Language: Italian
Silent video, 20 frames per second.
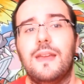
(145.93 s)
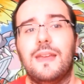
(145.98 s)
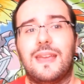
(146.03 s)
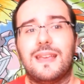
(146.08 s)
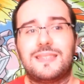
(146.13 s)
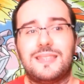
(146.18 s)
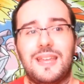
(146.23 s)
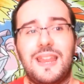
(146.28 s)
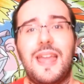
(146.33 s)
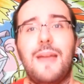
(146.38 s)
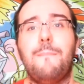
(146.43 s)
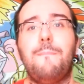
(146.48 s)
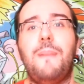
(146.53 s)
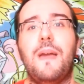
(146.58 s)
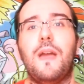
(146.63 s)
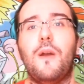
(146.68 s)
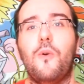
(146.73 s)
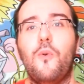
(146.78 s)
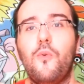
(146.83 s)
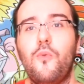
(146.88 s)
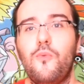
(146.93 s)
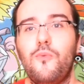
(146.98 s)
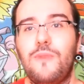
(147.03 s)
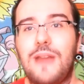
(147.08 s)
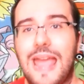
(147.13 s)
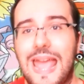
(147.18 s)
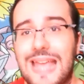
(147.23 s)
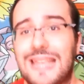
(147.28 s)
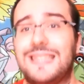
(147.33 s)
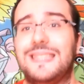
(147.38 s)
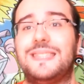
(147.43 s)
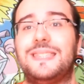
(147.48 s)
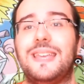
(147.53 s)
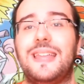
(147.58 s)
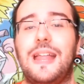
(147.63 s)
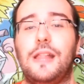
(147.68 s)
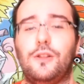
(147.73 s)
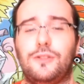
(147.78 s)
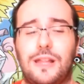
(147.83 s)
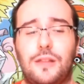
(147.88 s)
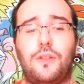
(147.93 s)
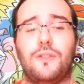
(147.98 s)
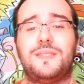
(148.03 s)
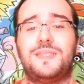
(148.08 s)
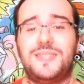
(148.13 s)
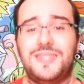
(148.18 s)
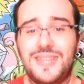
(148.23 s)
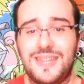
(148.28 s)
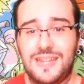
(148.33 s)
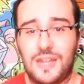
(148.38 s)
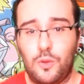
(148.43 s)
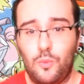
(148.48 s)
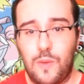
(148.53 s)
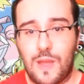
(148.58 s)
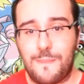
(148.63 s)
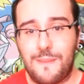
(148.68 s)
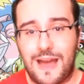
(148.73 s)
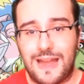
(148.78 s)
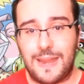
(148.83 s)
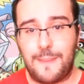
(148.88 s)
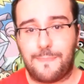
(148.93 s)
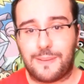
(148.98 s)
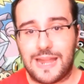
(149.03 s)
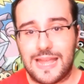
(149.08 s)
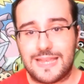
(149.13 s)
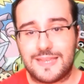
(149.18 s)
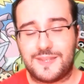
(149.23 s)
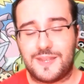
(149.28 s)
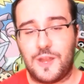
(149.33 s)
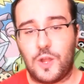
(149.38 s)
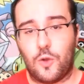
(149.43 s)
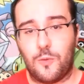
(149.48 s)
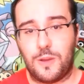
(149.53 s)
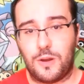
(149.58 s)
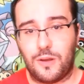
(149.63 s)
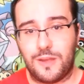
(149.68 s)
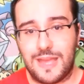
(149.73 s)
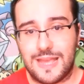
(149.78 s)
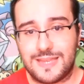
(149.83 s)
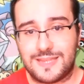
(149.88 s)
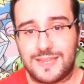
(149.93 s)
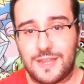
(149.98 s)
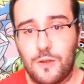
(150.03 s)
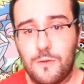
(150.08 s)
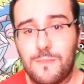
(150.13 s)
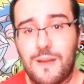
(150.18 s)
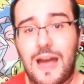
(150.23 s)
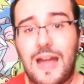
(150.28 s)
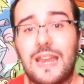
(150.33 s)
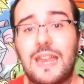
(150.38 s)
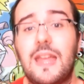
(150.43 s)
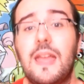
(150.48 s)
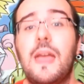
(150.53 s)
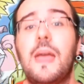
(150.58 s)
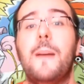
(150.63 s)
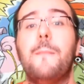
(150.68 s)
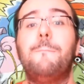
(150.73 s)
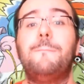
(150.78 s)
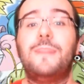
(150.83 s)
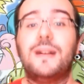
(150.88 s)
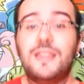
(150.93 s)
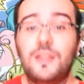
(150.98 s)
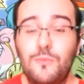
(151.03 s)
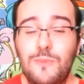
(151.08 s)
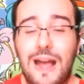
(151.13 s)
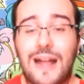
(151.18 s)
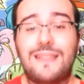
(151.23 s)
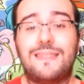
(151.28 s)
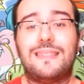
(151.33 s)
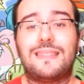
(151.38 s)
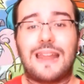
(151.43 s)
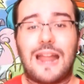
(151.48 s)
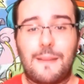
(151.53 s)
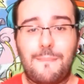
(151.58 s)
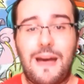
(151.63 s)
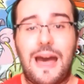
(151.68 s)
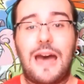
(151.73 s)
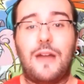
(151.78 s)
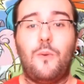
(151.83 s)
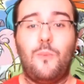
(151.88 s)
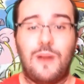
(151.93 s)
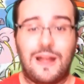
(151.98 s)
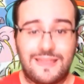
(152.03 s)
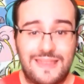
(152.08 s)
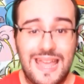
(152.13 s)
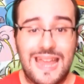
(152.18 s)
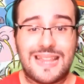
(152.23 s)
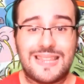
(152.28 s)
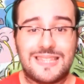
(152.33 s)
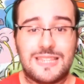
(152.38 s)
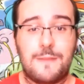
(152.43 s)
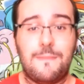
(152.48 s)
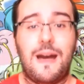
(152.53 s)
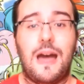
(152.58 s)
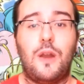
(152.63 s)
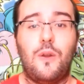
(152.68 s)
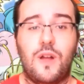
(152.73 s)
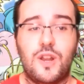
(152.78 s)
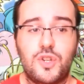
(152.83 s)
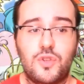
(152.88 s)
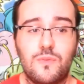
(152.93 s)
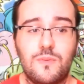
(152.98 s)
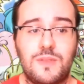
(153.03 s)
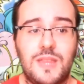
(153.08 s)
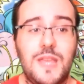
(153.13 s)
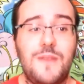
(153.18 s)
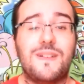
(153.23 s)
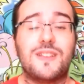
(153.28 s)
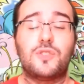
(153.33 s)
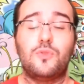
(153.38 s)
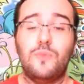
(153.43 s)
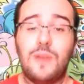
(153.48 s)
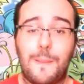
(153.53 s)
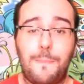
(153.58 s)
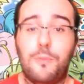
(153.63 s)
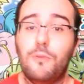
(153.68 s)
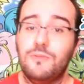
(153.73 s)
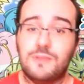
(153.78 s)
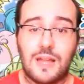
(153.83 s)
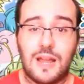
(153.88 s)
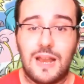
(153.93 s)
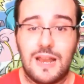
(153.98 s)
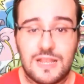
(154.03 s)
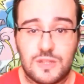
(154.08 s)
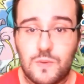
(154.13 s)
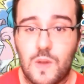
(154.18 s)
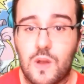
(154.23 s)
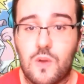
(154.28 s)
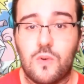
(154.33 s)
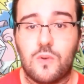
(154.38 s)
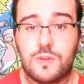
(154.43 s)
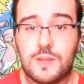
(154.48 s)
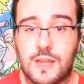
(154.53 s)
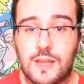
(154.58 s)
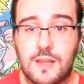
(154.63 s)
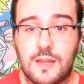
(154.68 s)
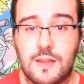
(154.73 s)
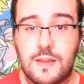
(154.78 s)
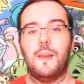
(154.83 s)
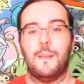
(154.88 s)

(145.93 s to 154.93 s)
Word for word: che sarebbe un essere dotato sì di due mani prensili come noi esseri umani, ma di un'altra mano, una terza mano aggiuntiva sulla punta della sua coda.